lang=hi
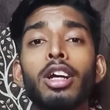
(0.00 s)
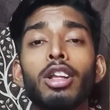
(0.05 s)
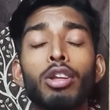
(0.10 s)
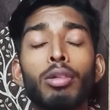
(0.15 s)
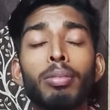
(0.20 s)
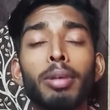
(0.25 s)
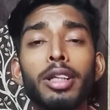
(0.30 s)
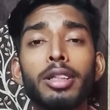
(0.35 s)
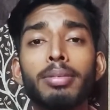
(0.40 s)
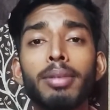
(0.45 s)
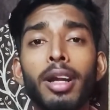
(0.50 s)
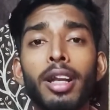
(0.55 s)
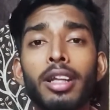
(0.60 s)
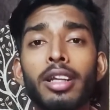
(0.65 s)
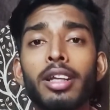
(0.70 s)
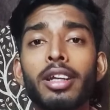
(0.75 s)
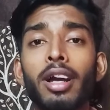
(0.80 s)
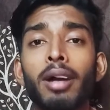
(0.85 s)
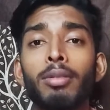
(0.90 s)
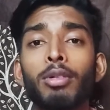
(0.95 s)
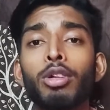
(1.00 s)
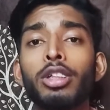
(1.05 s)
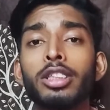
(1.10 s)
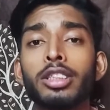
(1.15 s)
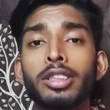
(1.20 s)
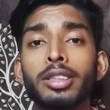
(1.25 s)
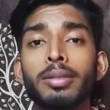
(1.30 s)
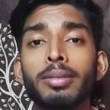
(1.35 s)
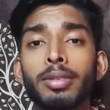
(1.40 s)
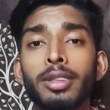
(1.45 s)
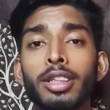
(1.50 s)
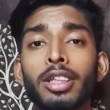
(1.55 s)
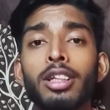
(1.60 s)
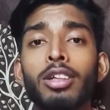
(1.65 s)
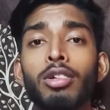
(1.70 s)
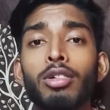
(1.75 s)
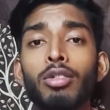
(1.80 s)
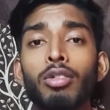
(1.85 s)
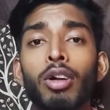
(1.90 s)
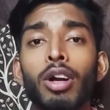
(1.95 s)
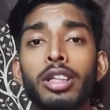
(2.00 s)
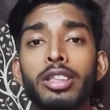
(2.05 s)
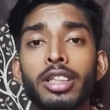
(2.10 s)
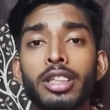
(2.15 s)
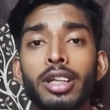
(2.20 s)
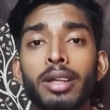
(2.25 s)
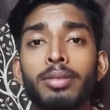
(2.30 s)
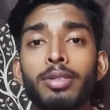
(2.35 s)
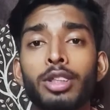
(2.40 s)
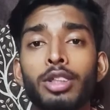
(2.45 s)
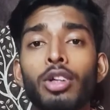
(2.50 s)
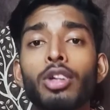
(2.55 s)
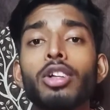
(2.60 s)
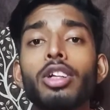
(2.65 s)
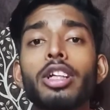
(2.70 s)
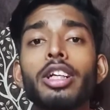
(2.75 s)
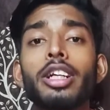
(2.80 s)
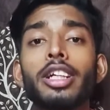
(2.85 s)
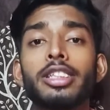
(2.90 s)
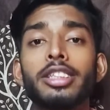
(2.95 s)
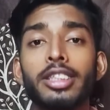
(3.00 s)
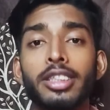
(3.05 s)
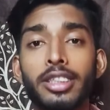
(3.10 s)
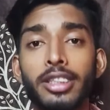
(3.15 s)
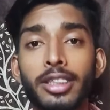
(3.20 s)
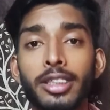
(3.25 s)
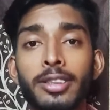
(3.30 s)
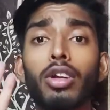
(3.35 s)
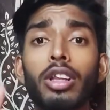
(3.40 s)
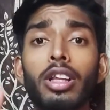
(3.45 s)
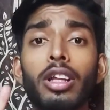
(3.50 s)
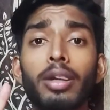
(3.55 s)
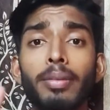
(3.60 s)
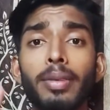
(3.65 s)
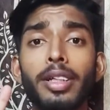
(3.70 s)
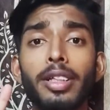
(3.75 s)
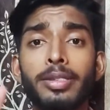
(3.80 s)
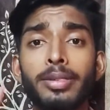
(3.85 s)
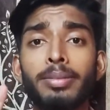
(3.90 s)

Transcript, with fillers: तो बेस्ट बाइलिंग आपको डिसीजन में दिया हूँ वहाँ जाकर आप चेकआउट कर सकते हैं फोर्थ नंबर